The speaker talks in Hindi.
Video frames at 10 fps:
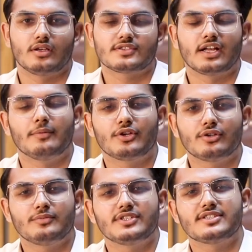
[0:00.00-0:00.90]

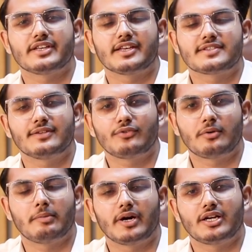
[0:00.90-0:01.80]
असलम दिस इज़ एहसन
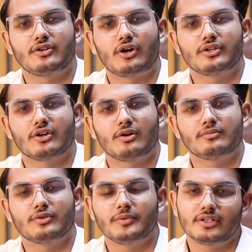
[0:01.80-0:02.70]
फ्राम अमाना डॉट
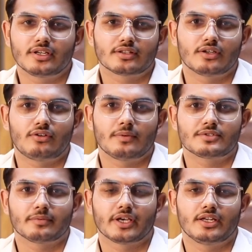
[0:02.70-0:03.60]
कॉम उम्मीद करता हूँ आप
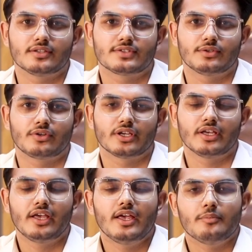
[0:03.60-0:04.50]
सब खैरियत से होंगे
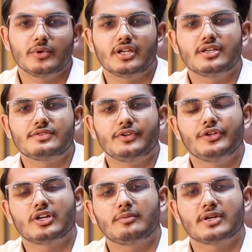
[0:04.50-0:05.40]
मेरी इस
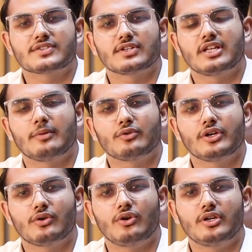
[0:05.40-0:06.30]
वीडियो का मकसद आपको
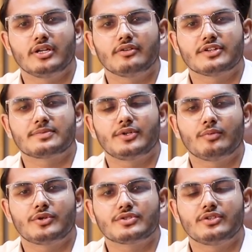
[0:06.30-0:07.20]
एक गोल्डन इन्वेस्टमेंट
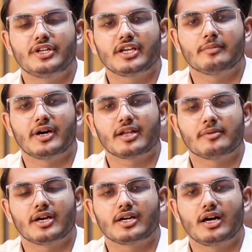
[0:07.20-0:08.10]
अपॉर्चुनिटी के बारे
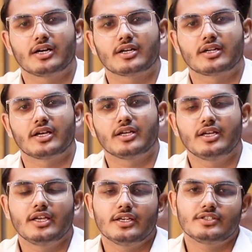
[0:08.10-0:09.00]
में आगाह करना
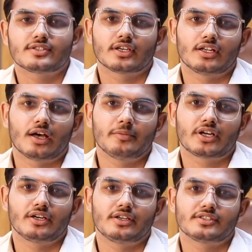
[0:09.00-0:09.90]
है जिसका नाम है
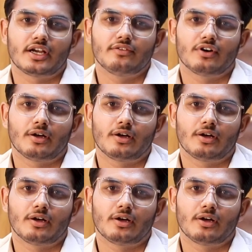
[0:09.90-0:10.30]
कंट्री साइड